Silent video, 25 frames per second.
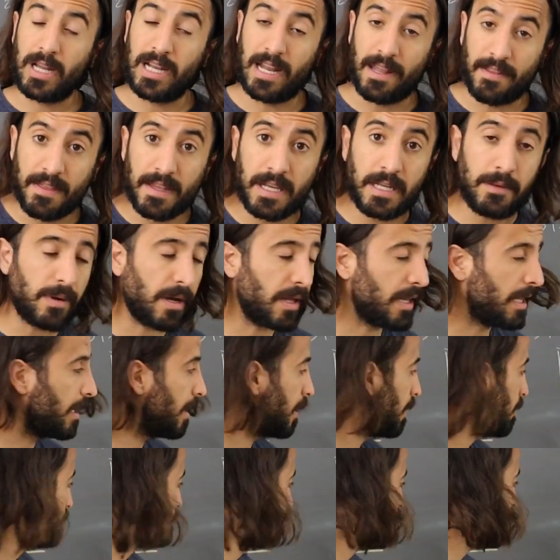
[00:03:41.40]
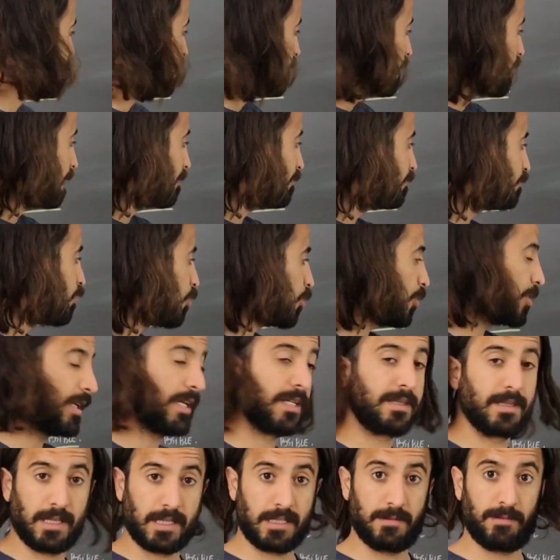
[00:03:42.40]
la derivada viene dada por
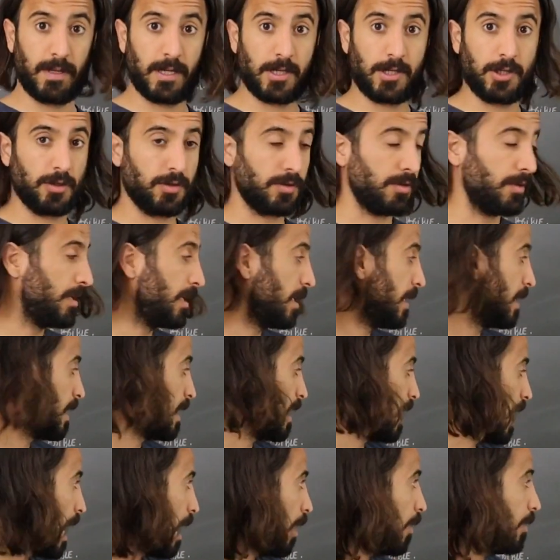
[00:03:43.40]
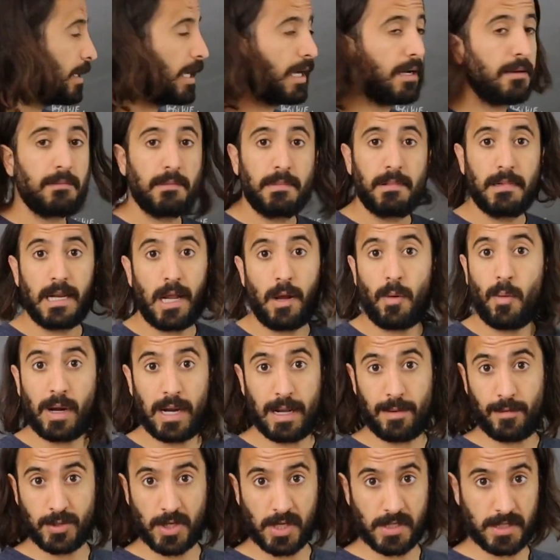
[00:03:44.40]
esta expresión. Ahora la
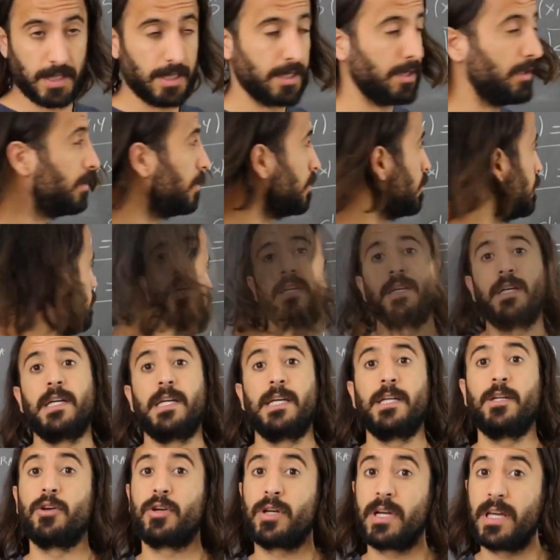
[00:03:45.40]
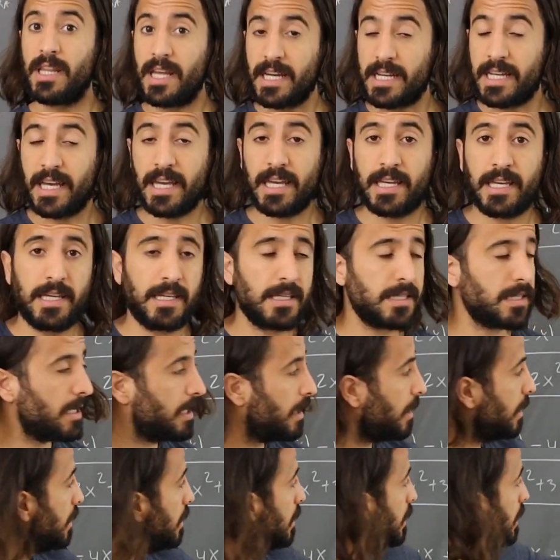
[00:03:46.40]
igualamos a 0 y nos queda que x
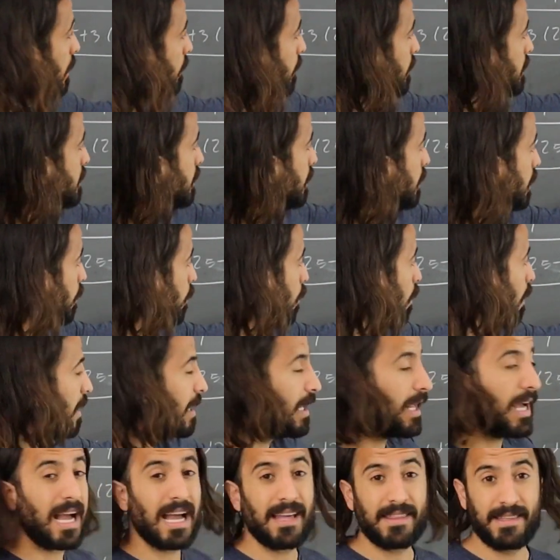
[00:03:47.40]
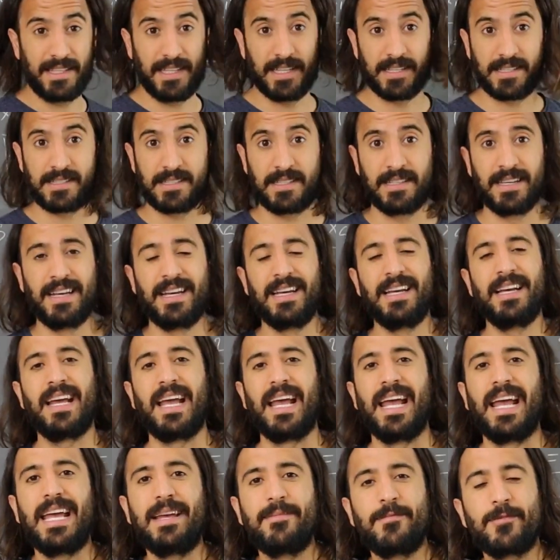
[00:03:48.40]
debe ser igual a 10.
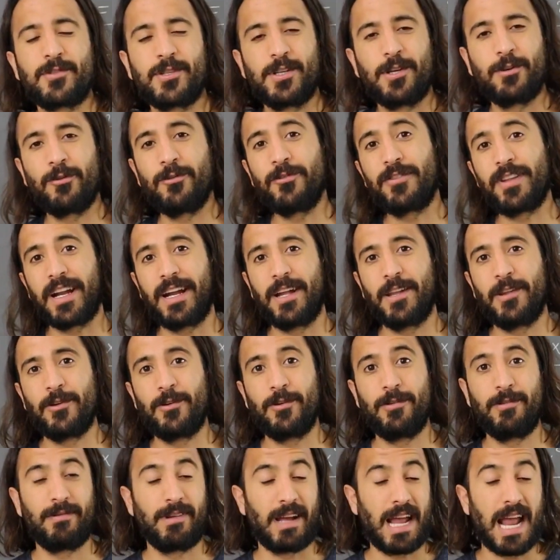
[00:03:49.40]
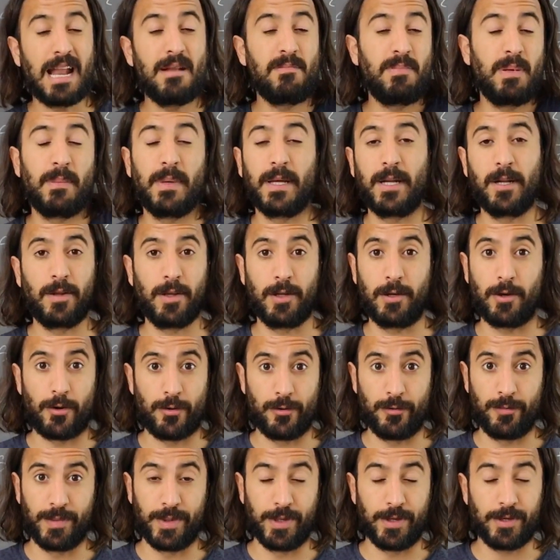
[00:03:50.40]
Hemos encontrado el primero de los
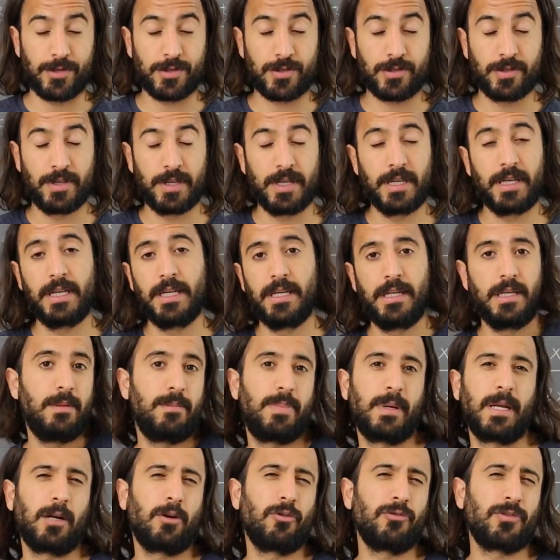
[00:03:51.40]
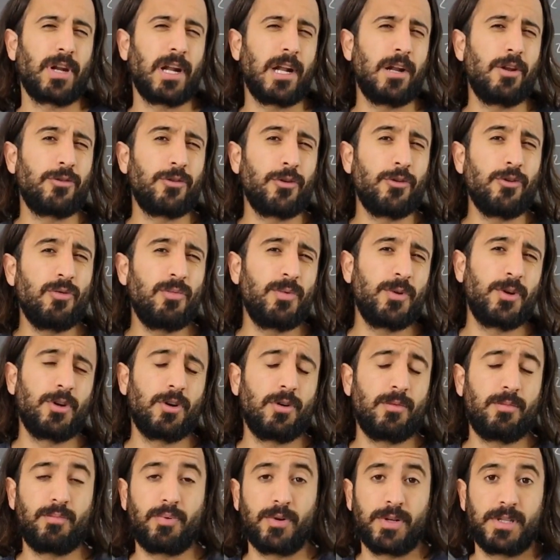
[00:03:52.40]
números. Y para encontrar el otro
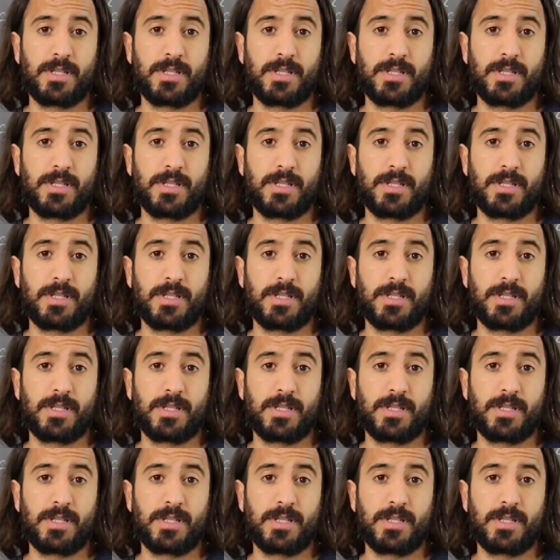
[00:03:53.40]
número, pues